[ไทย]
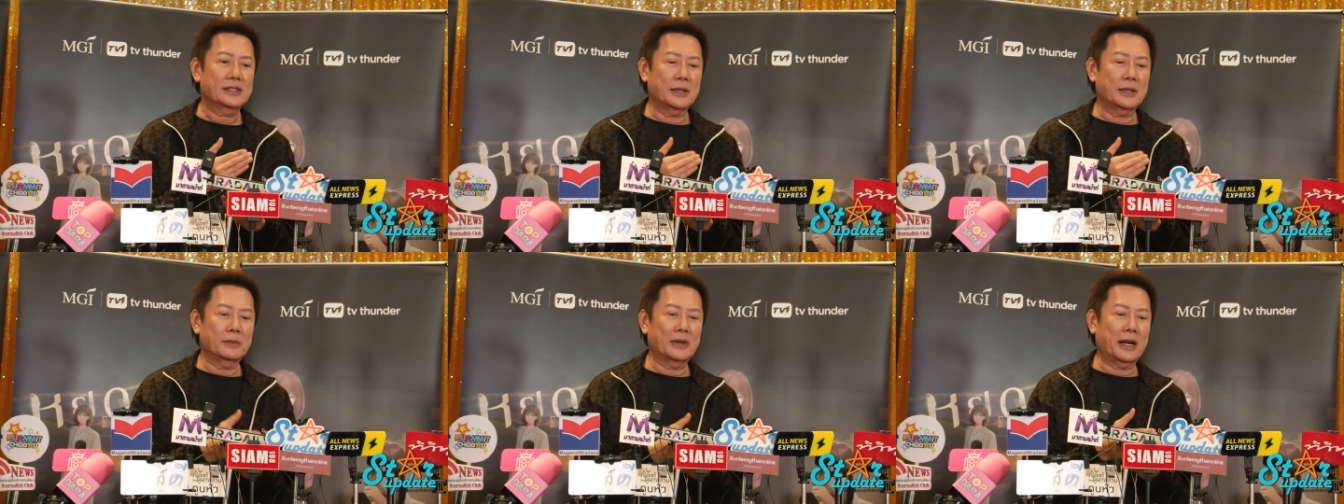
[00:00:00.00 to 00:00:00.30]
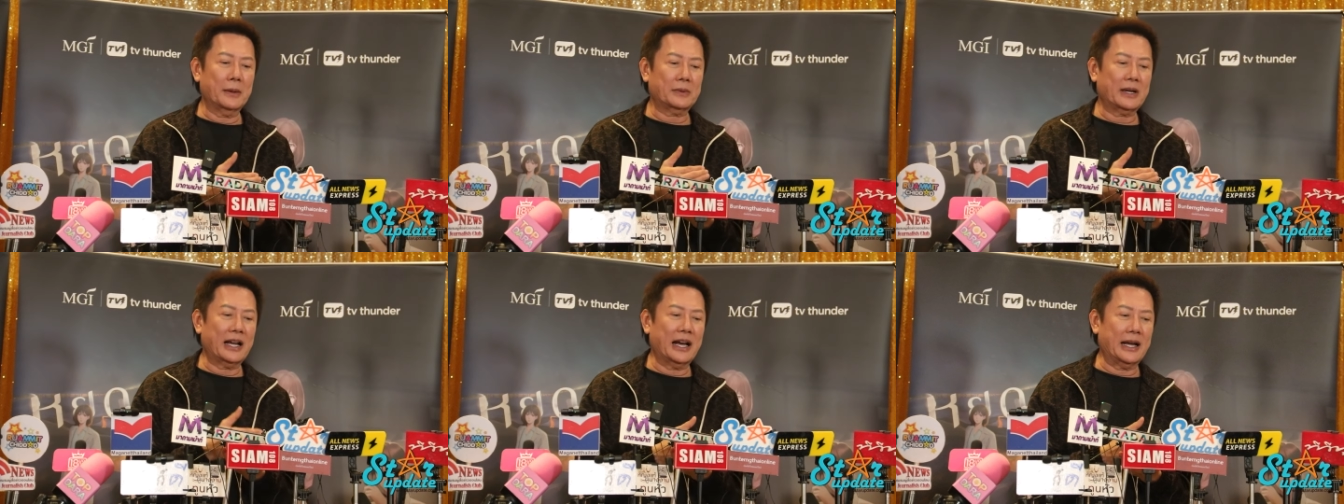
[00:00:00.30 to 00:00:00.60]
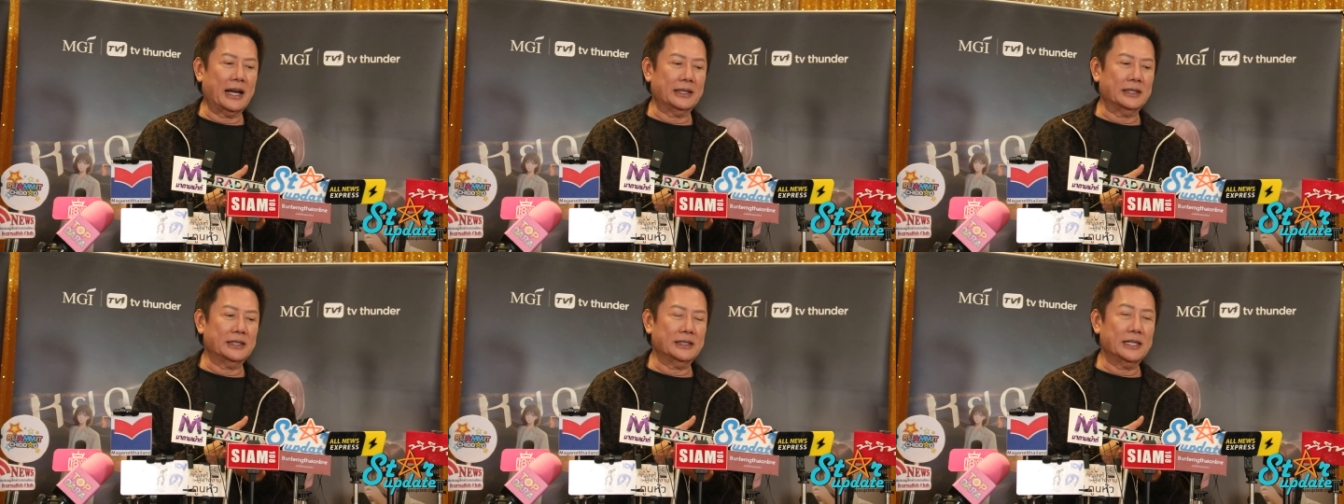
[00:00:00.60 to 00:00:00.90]
สำหรับ
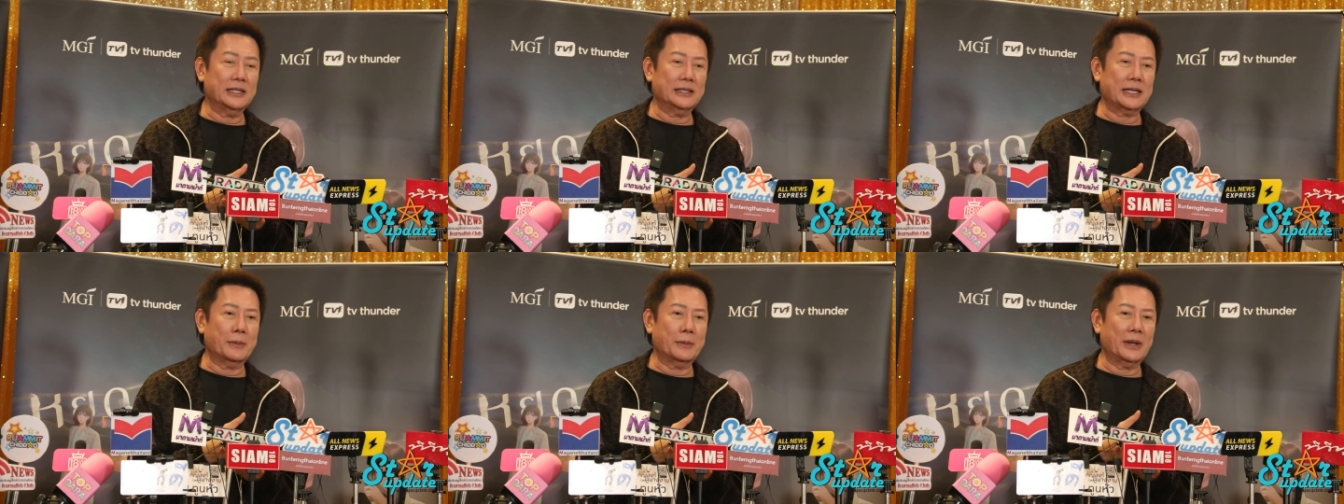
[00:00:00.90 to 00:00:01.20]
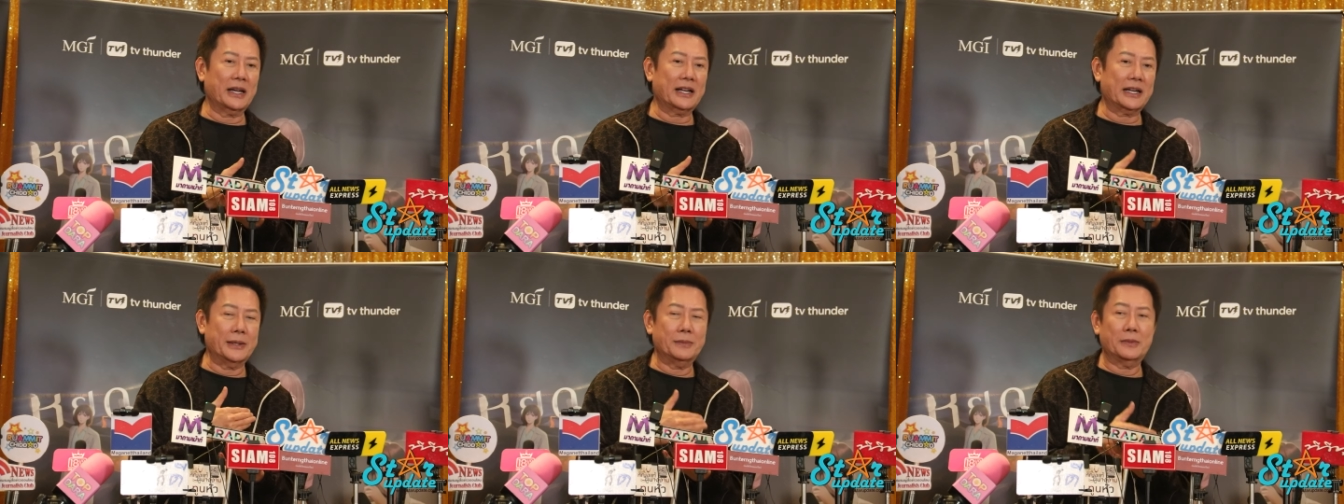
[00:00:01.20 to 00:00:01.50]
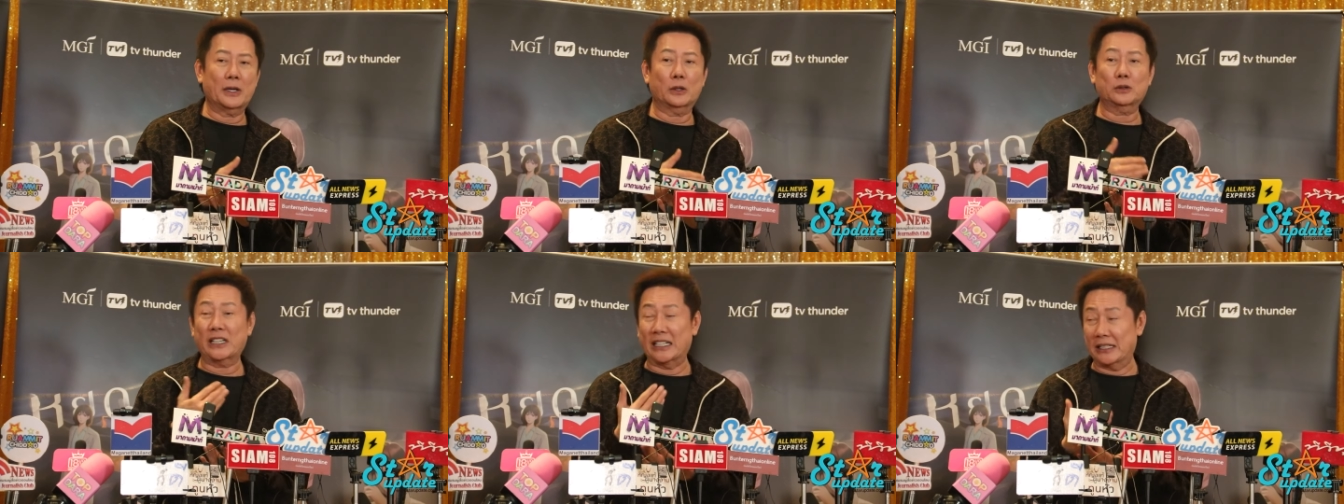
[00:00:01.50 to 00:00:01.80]
การที่ทำให้คลิป
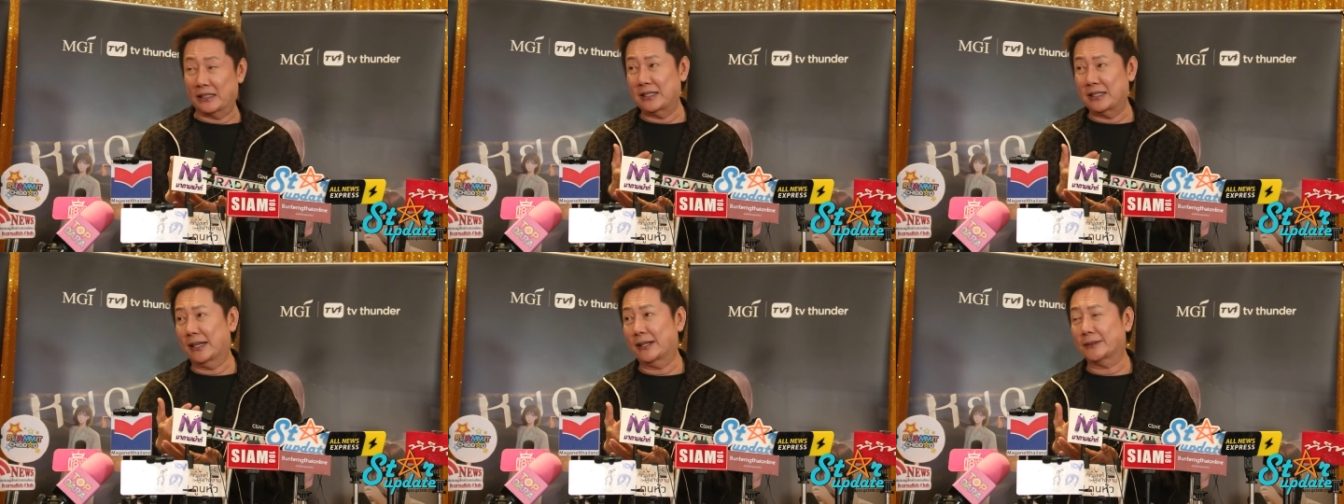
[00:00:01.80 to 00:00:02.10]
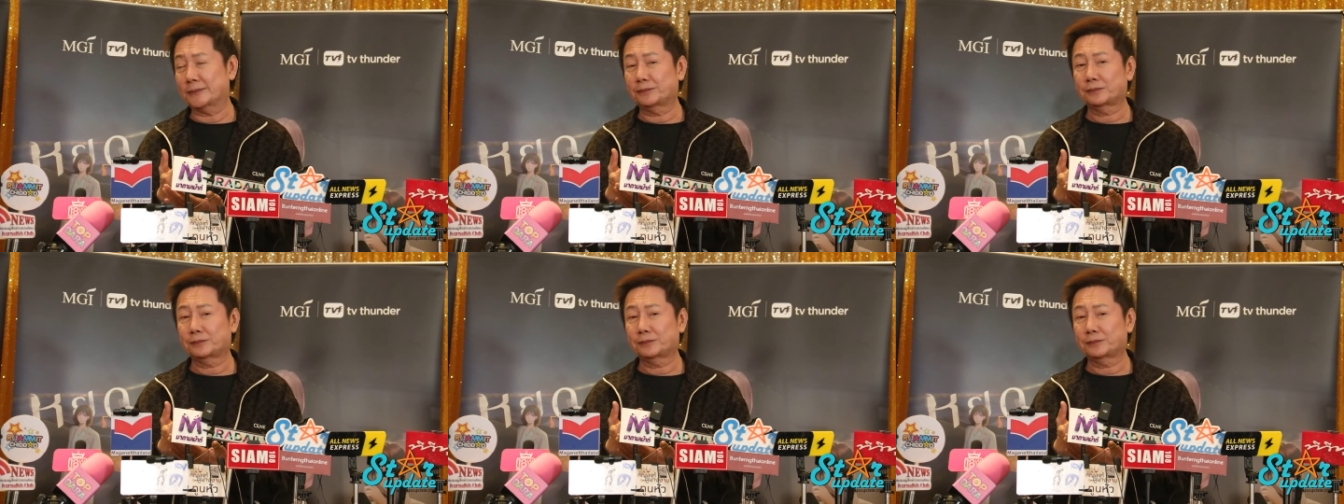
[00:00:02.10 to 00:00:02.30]
เราติดเนี่ย